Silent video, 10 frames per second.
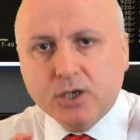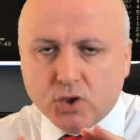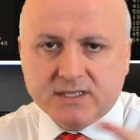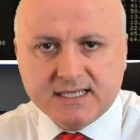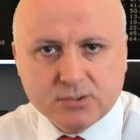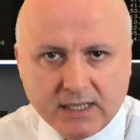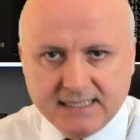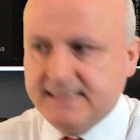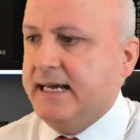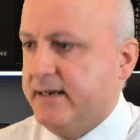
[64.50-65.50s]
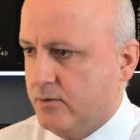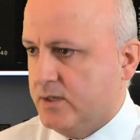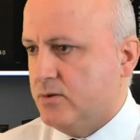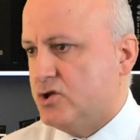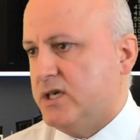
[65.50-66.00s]
contestualizzare
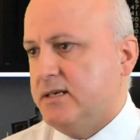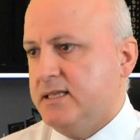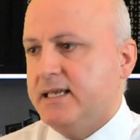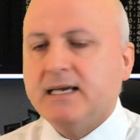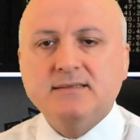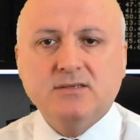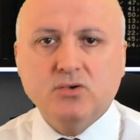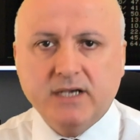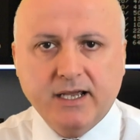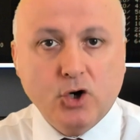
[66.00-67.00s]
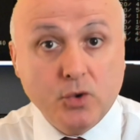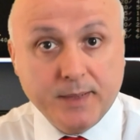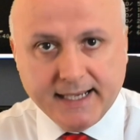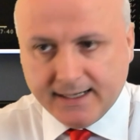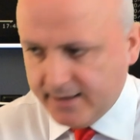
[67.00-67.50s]
quando c'è l'indicazione
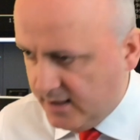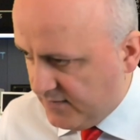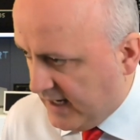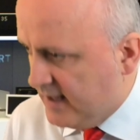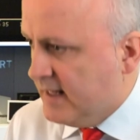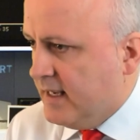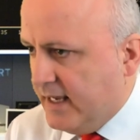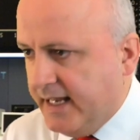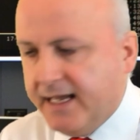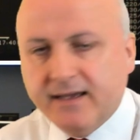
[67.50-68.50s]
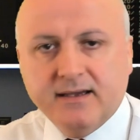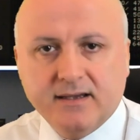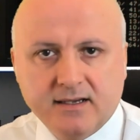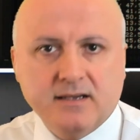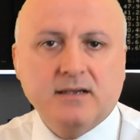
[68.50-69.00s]
operativa e
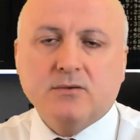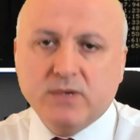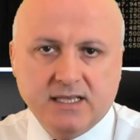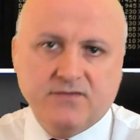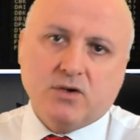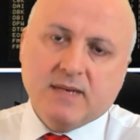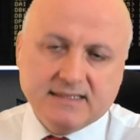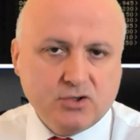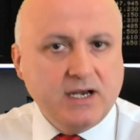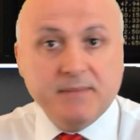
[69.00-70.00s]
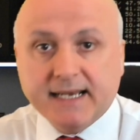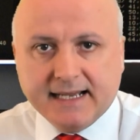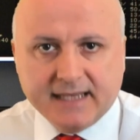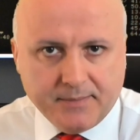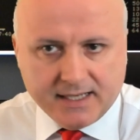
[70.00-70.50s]
eh, quindi formazione a
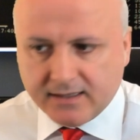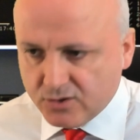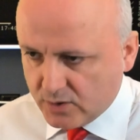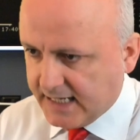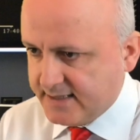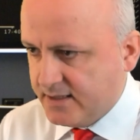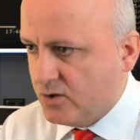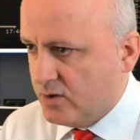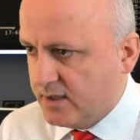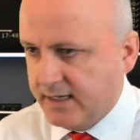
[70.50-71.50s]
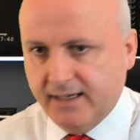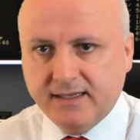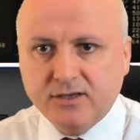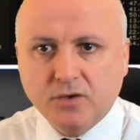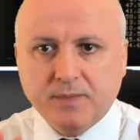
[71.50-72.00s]
mercati aperti su casi
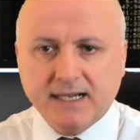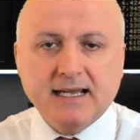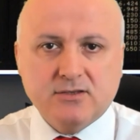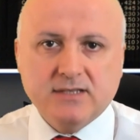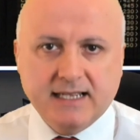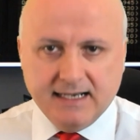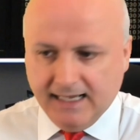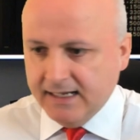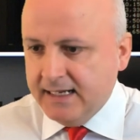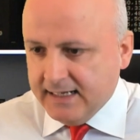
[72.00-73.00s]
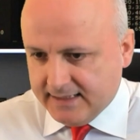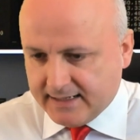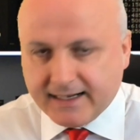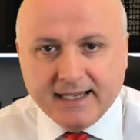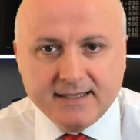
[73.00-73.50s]
concreti. Ti ho parlato della
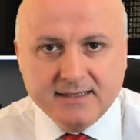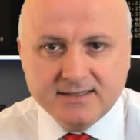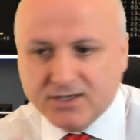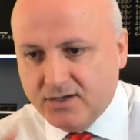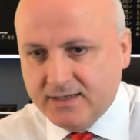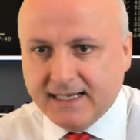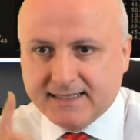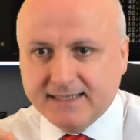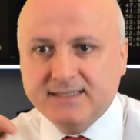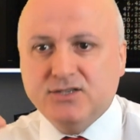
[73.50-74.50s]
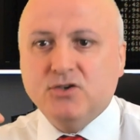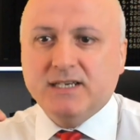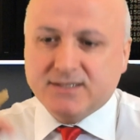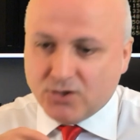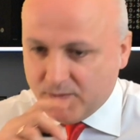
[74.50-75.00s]
trading zone,
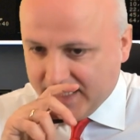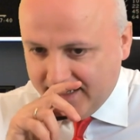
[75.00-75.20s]
attenzione sopra